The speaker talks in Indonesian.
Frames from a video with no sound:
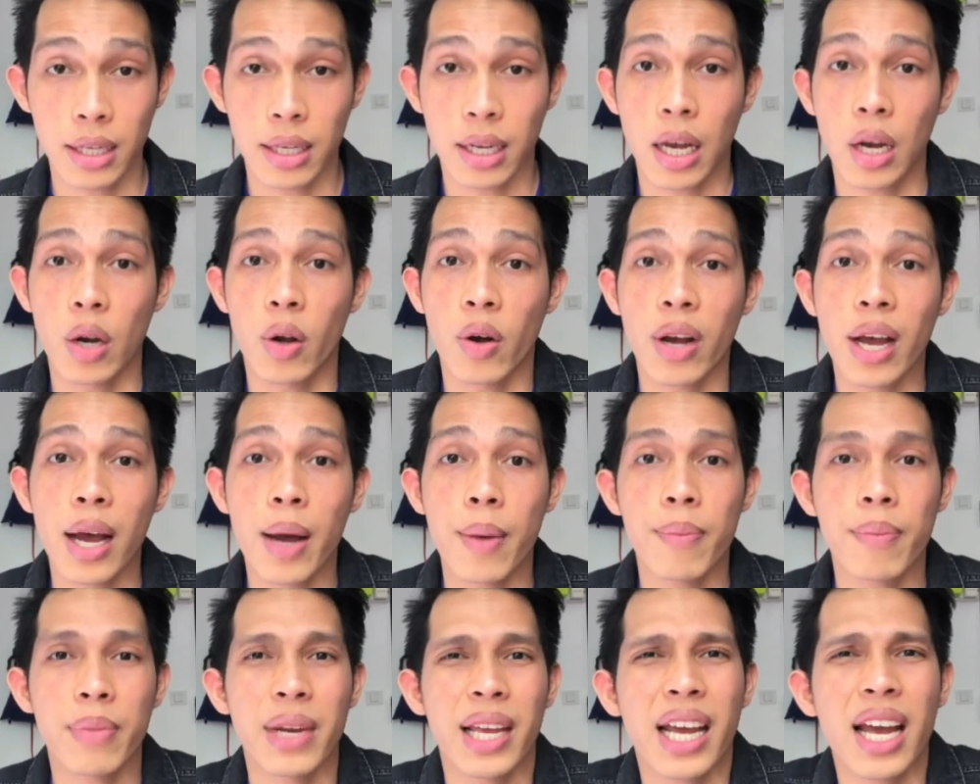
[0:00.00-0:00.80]
Kalau
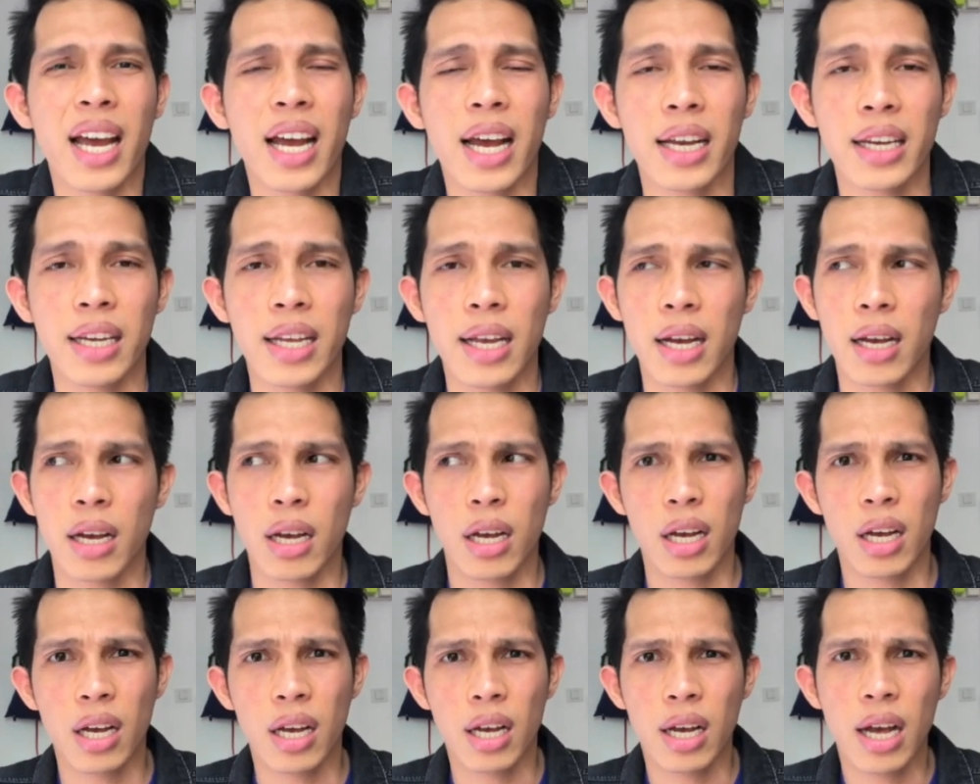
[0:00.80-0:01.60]
nggak, mereka kan yang
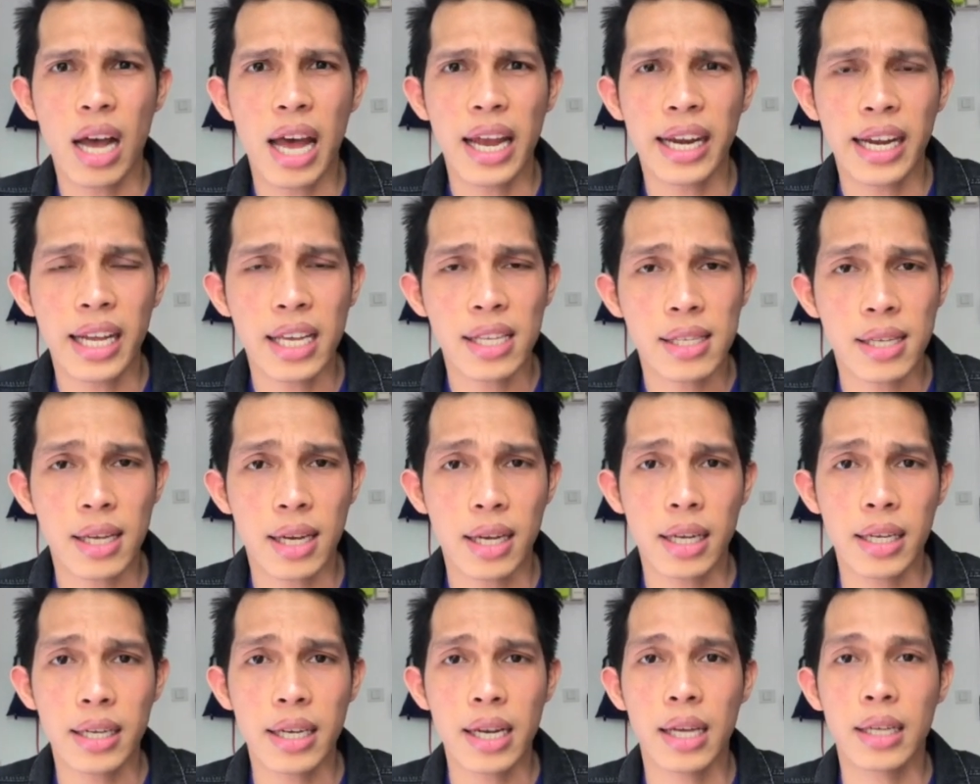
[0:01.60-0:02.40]
aneh
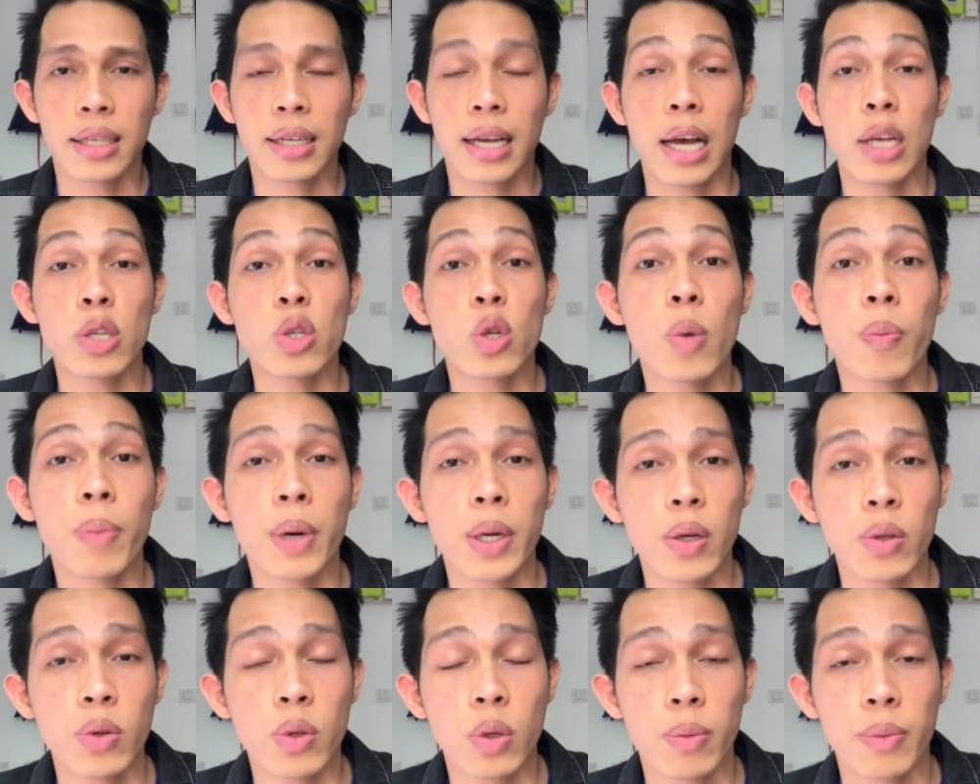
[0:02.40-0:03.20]
sekali dan nggak
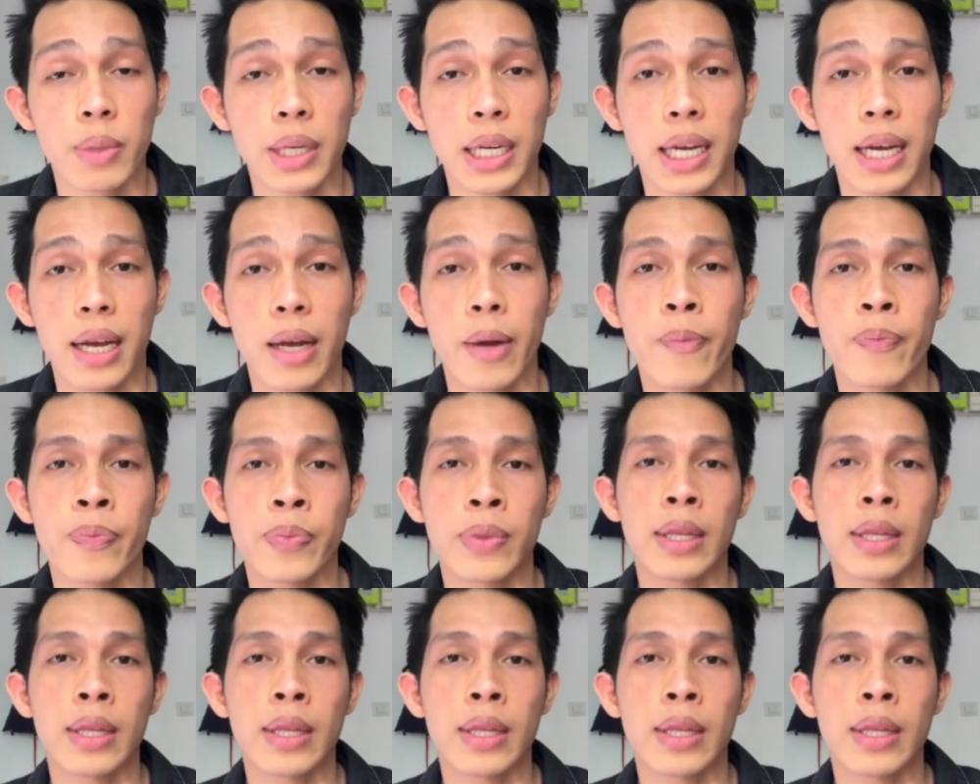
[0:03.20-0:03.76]
sopan untuk mereka.